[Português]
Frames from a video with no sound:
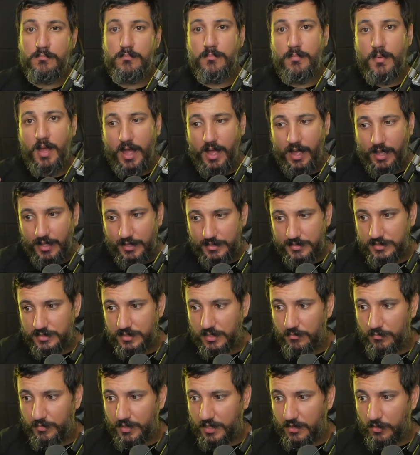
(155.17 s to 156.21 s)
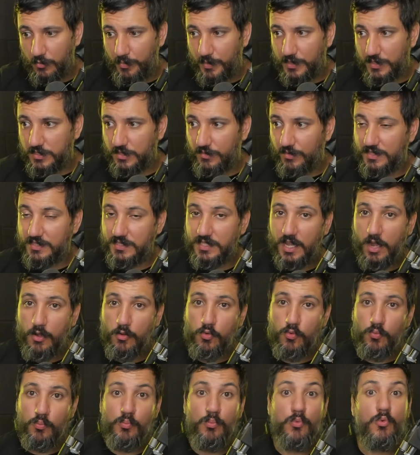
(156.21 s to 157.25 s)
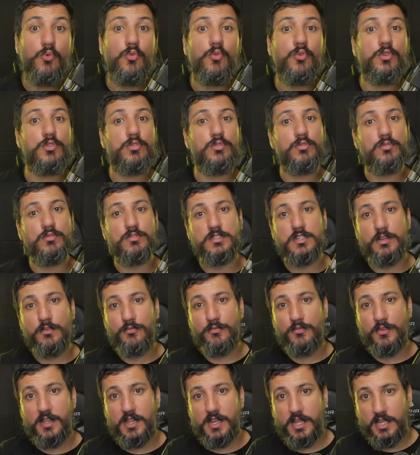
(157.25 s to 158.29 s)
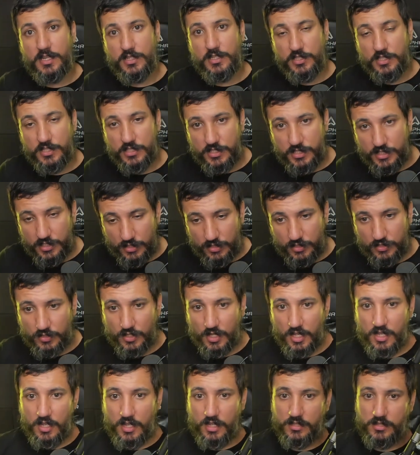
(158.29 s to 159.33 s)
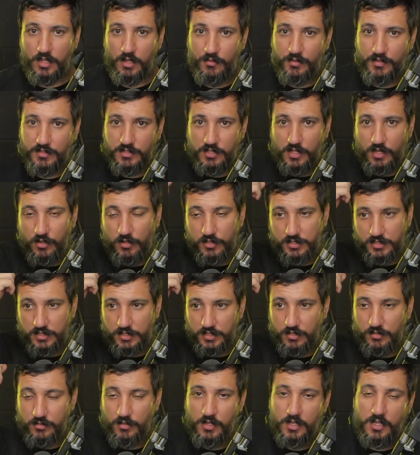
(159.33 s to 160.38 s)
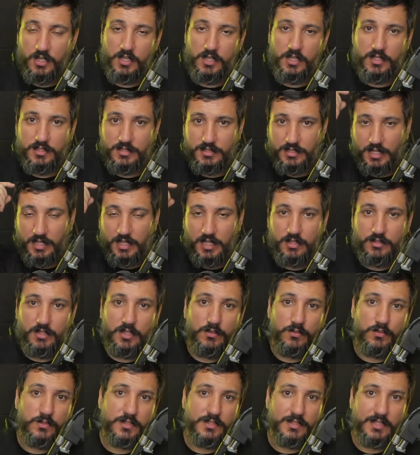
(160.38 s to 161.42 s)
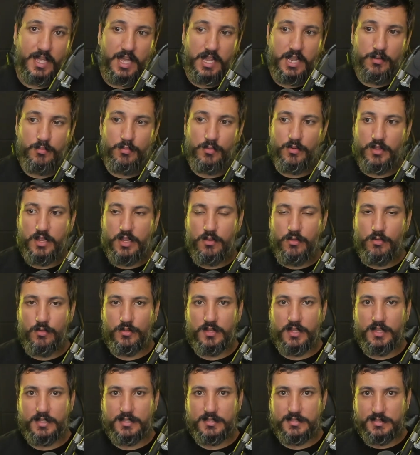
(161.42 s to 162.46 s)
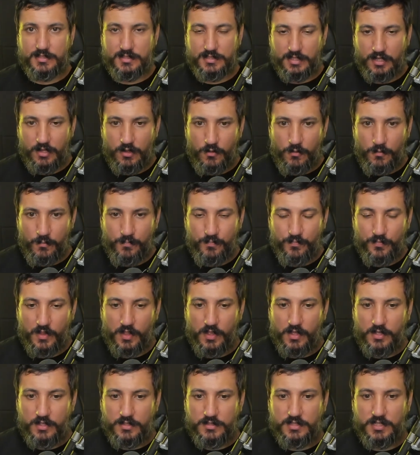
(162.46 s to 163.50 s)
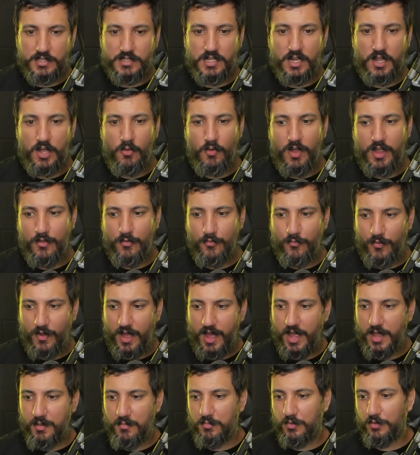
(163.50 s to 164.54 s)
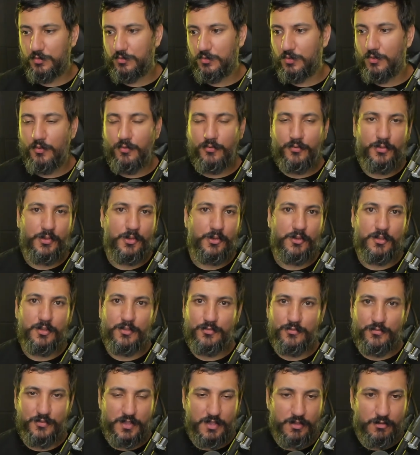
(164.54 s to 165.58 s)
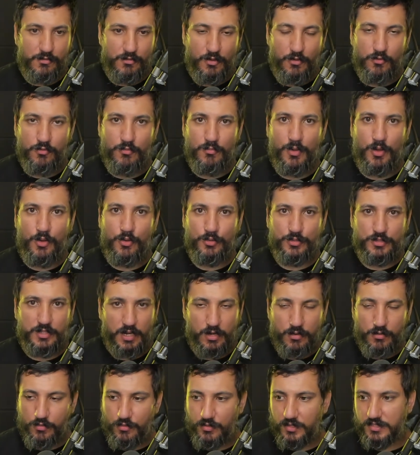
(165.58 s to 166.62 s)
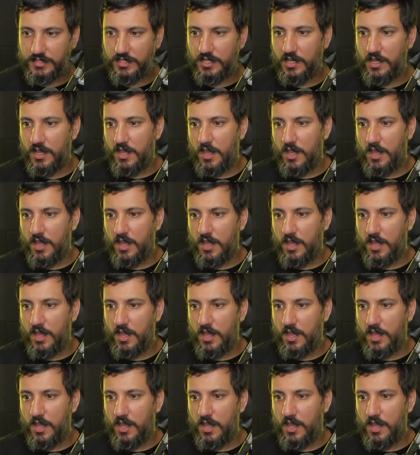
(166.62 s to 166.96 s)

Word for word: mas também não penso que vai ser algo muito diferente disso. Talvez um negocinho instalado aí no cérebro em conexão, seja Wi-Fi, Bluetooth ou enfim com alguma outra coisa,